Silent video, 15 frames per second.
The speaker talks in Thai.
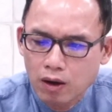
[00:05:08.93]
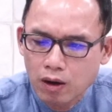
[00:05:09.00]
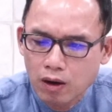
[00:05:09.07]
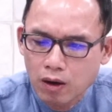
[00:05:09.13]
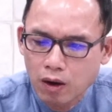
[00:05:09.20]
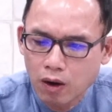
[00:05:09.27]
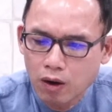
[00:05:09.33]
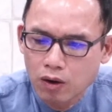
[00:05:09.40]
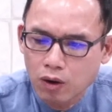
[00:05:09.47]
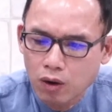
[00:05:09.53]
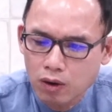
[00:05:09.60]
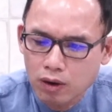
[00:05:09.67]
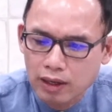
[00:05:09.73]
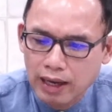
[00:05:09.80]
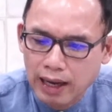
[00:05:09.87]
ของค
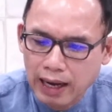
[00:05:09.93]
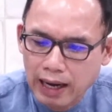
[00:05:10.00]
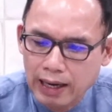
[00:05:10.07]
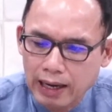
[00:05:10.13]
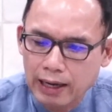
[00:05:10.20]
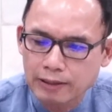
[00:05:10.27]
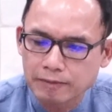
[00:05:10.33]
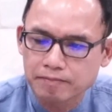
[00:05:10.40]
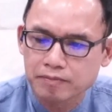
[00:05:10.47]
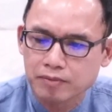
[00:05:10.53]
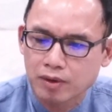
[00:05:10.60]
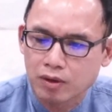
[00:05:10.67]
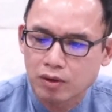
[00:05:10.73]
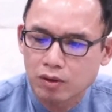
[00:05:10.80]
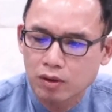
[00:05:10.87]
นคานาอัน
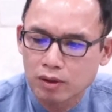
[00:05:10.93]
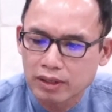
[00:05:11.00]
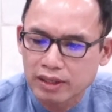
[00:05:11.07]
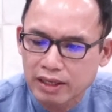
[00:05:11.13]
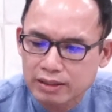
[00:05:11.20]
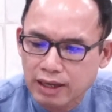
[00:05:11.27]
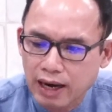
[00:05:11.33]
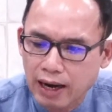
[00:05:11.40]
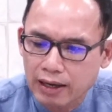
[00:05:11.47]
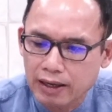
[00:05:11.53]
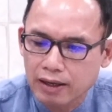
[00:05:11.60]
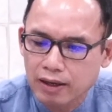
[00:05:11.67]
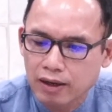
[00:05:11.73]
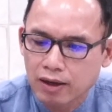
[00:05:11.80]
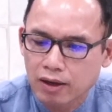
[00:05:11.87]
คนฮิตไทย
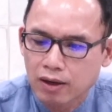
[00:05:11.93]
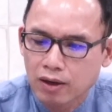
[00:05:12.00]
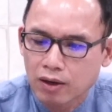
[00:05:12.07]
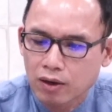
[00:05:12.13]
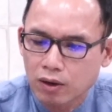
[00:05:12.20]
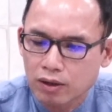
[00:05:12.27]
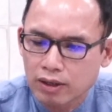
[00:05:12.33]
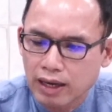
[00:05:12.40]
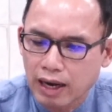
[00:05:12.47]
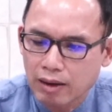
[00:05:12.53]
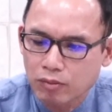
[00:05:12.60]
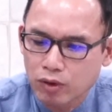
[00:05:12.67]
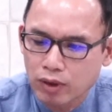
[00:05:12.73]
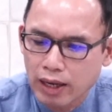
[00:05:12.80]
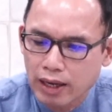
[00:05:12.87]
คนอา
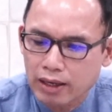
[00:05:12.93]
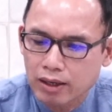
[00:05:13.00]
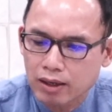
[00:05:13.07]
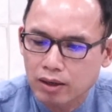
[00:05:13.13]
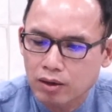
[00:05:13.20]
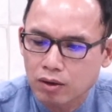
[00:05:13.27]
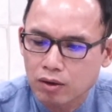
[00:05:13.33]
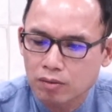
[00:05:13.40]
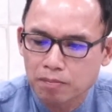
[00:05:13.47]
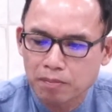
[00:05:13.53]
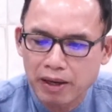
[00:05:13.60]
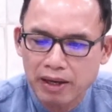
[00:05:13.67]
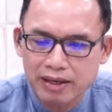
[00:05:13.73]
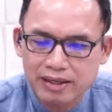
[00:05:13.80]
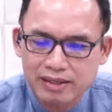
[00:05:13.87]
โมไลคนเป
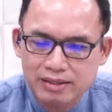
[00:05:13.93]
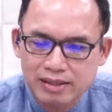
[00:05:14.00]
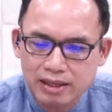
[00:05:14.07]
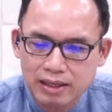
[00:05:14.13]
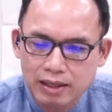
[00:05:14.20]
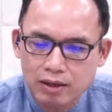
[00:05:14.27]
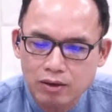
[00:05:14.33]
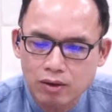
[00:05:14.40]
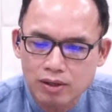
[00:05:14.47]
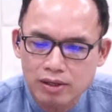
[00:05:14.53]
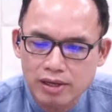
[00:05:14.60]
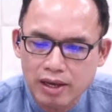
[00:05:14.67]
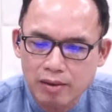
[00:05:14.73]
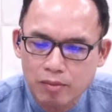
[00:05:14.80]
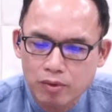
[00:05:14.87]
ริสี คน
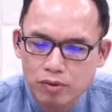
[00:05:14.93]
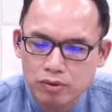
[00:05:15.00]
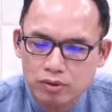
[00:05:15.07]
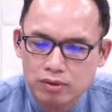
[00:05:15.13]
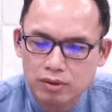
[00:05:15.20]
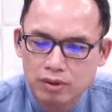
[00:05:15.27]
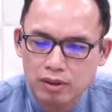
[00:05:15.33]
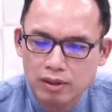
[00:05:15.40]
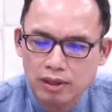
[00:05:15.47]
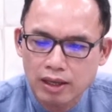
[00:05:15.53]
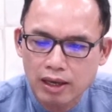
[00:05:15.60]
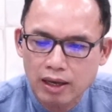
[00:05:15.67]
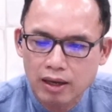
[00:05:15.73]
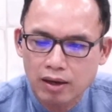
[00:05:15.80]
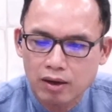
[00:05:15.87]
เยบุส และ
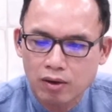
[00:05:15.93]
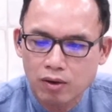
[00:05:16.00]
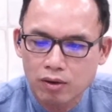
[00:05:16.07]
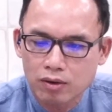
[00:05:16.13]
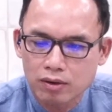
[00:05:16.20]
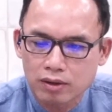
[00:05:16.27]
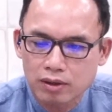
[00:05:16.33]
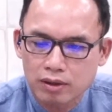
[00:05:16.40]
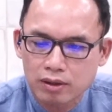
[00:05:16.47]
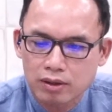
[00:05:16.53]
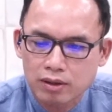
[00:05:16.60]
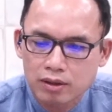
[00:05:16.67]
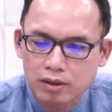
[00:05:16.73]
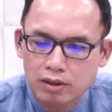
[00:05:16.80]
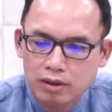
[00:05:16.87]
คน
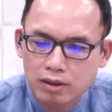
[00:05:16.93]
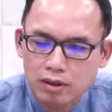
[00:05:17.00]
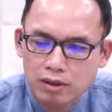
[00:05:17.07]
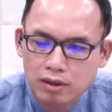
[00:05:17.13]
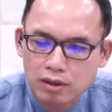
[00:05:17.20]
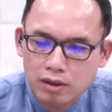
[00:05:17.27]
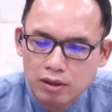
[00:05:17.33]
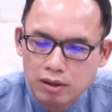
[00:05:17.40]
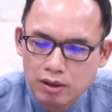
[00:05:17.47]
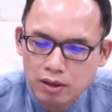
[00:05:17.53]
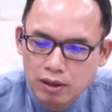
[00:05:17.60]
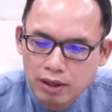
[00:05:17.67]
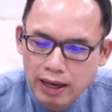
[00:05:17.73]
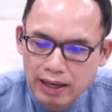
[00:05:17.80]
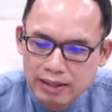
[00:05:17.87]
เกอ
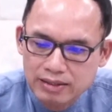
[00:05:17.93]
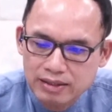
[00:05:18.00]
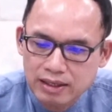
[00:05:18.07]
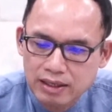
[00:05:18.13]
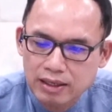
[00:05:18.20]
ร์กาซี